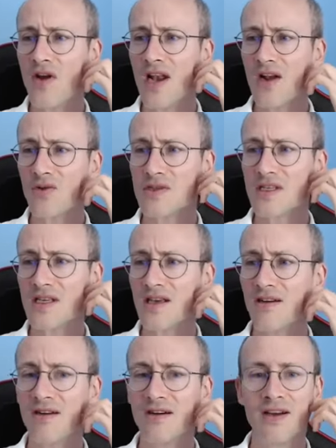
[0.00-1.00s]
il a lancé
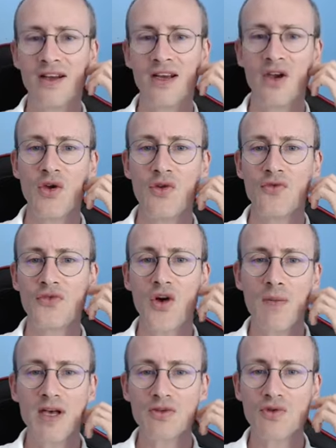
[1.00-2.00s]
une
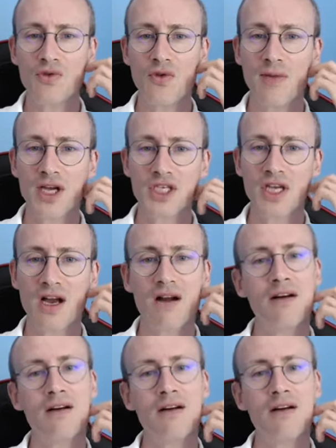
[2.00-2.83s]
formation, machin